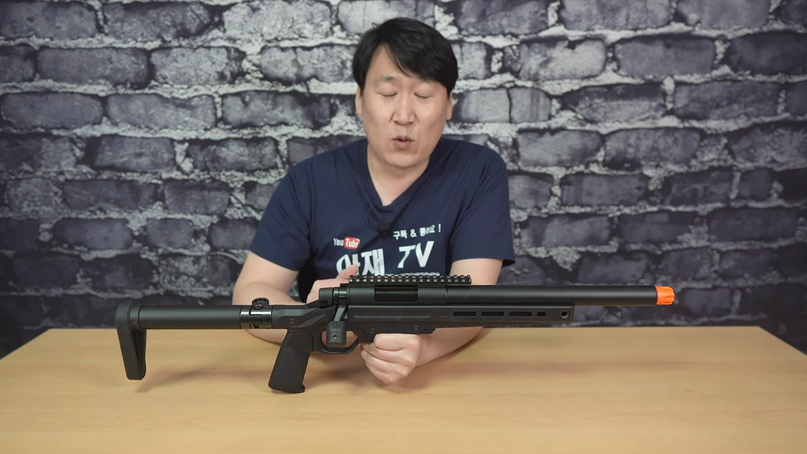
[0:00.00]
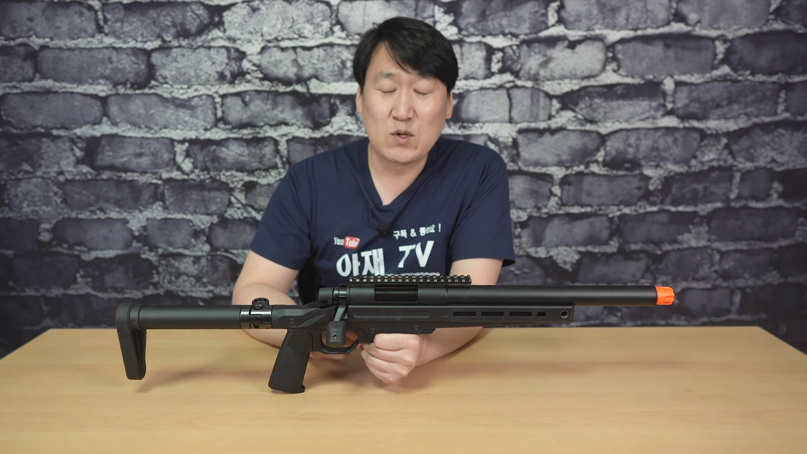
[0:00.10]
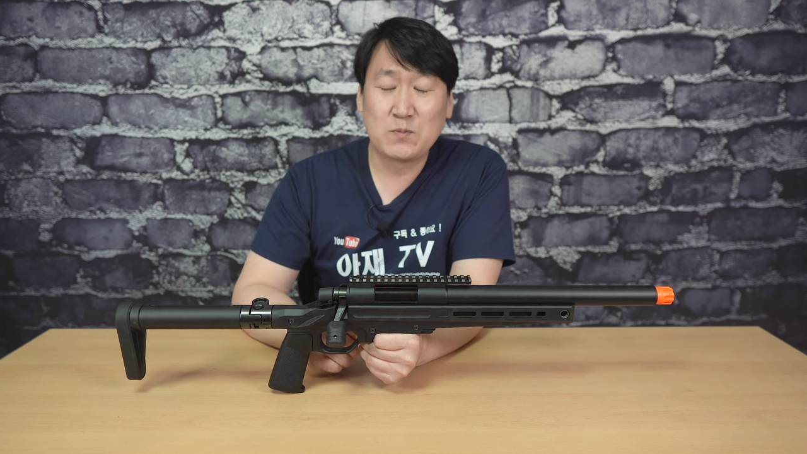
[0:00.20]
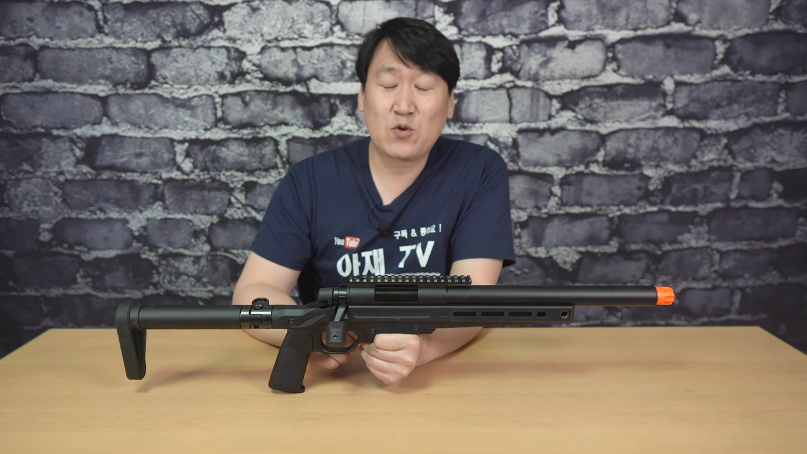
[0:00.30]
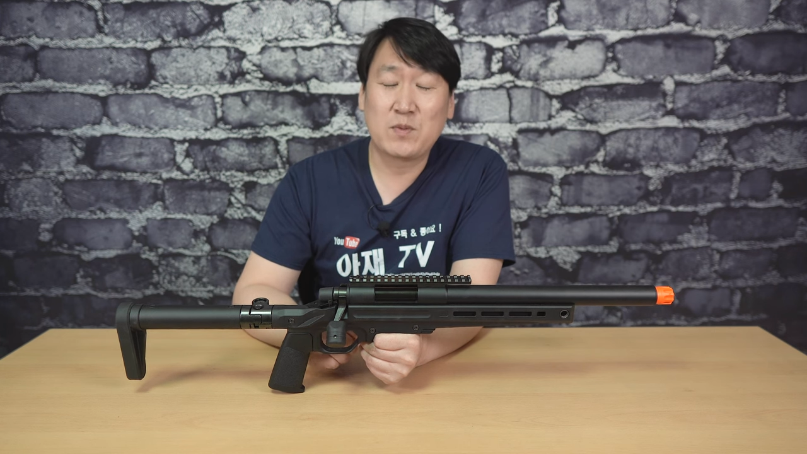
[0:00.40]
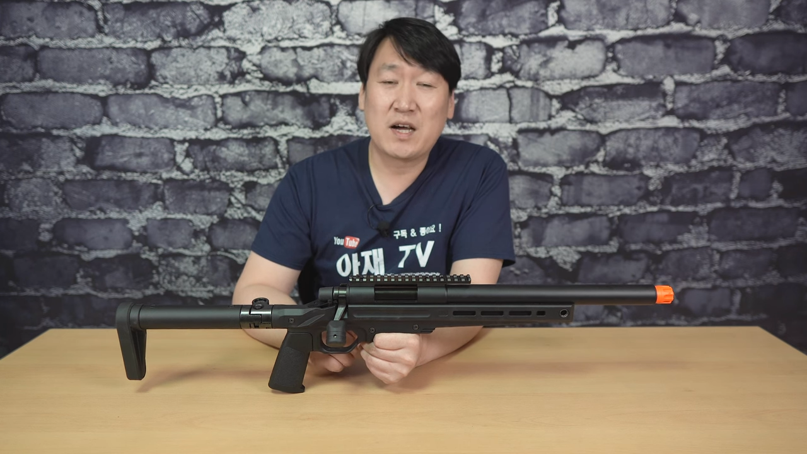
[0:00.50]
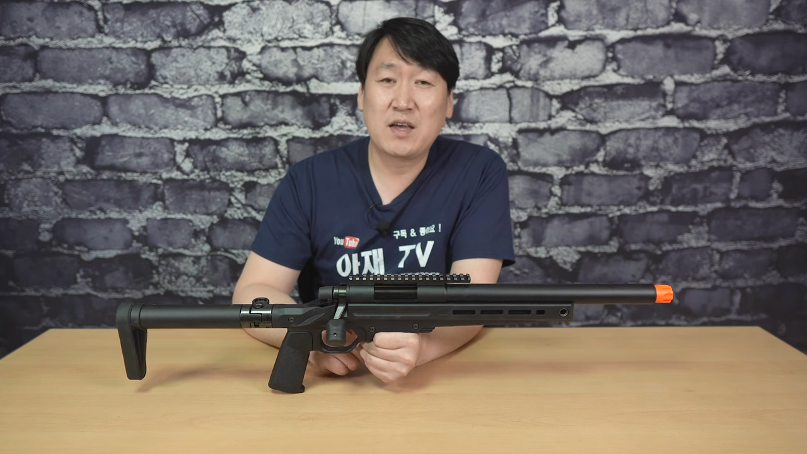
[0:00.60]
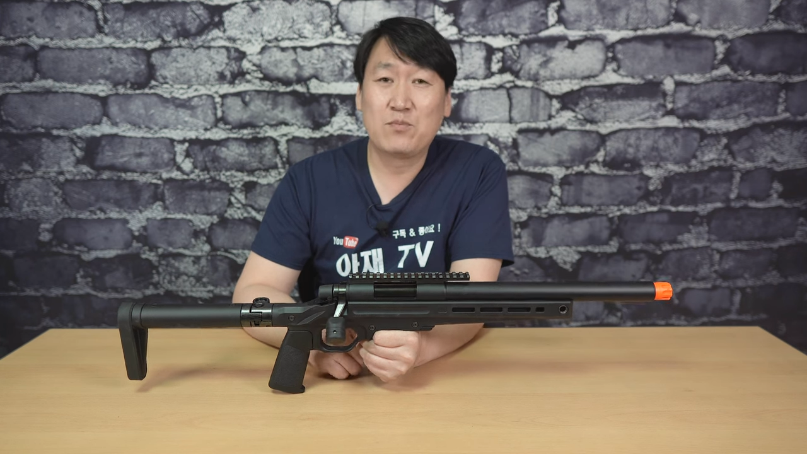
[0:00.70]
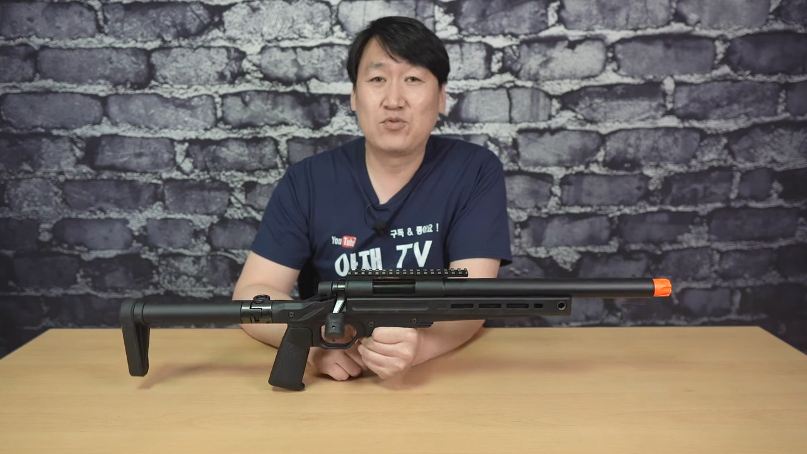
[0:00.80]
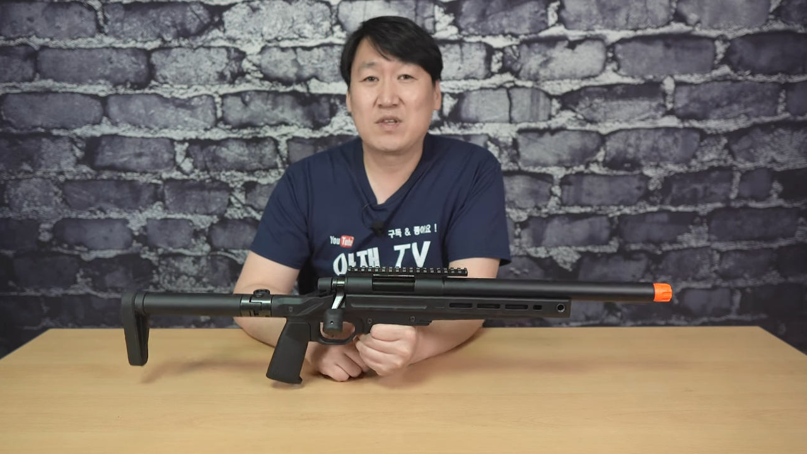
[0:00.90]
그점 조금
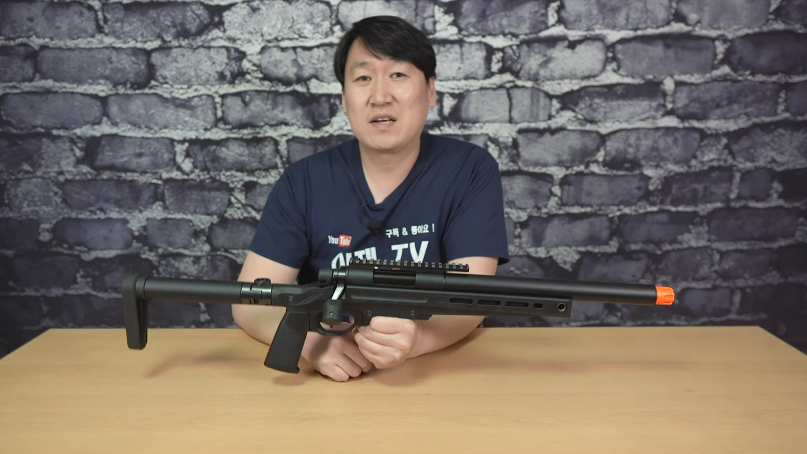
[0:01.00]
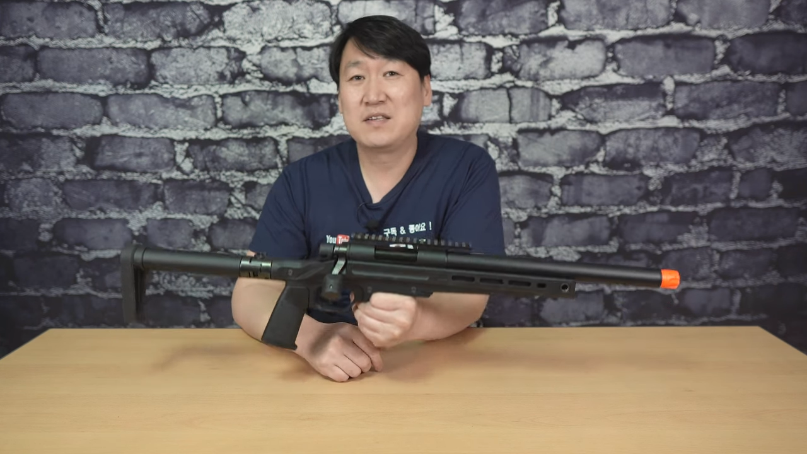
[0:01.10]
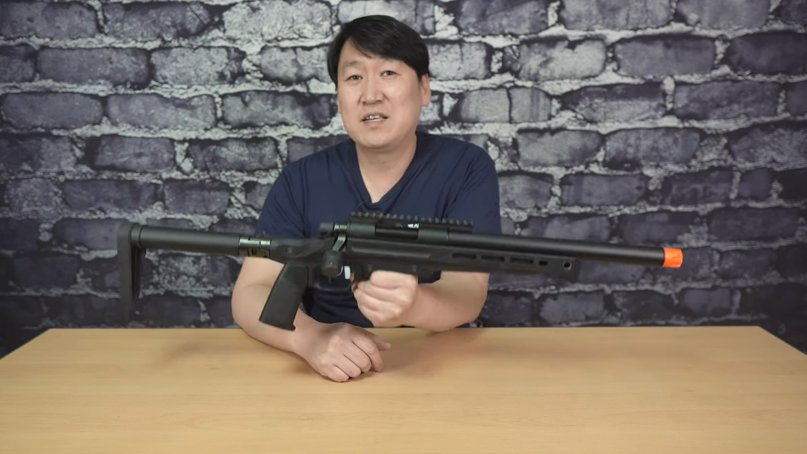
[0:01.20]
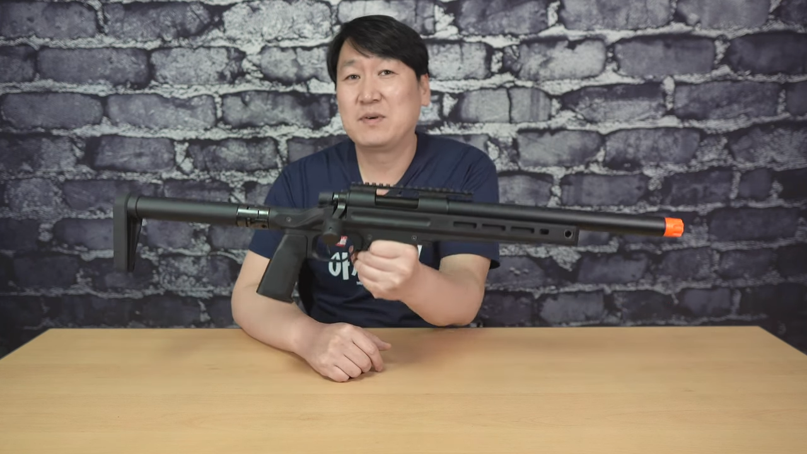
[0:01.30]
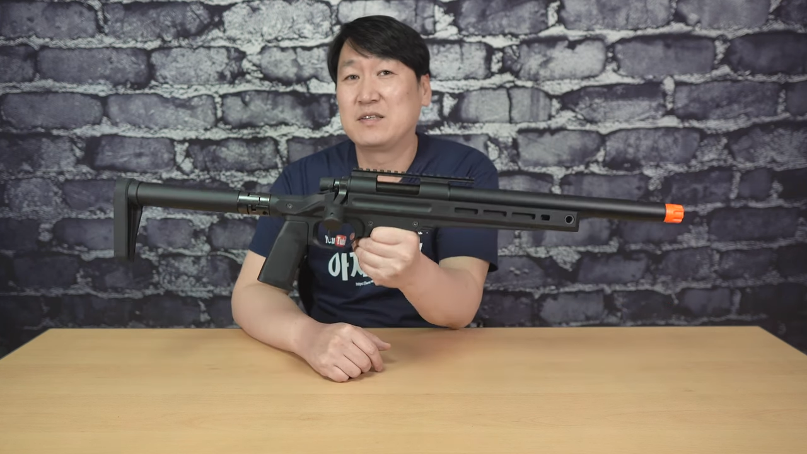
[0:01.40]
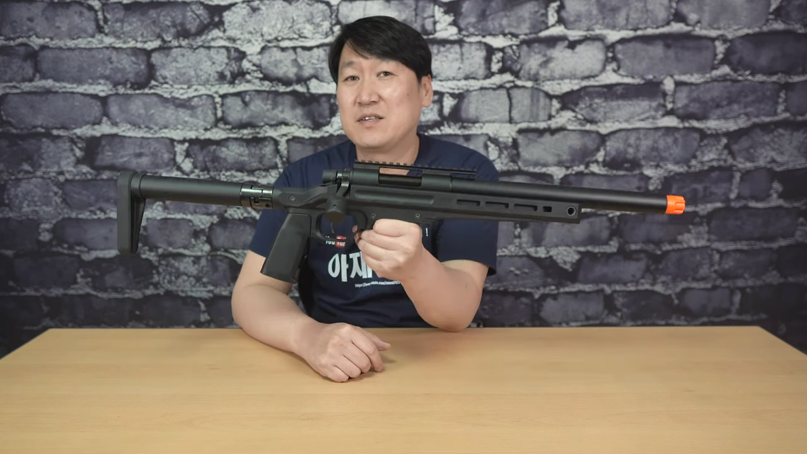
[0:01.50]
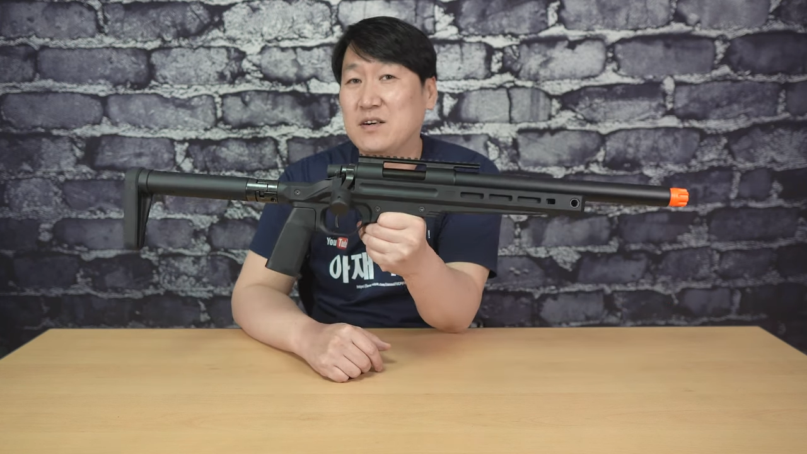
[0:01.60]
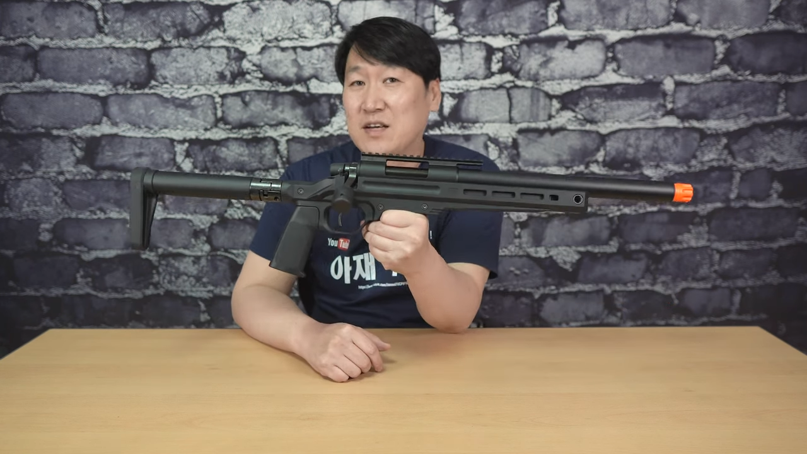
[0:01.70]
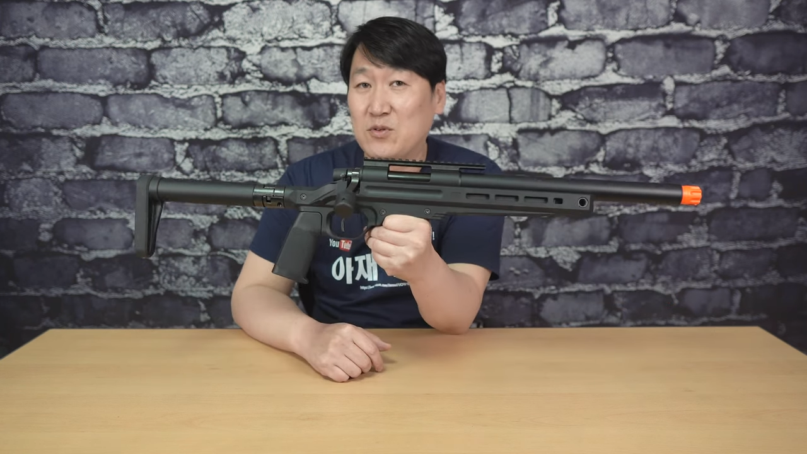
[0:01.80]
양해 부탁드리면서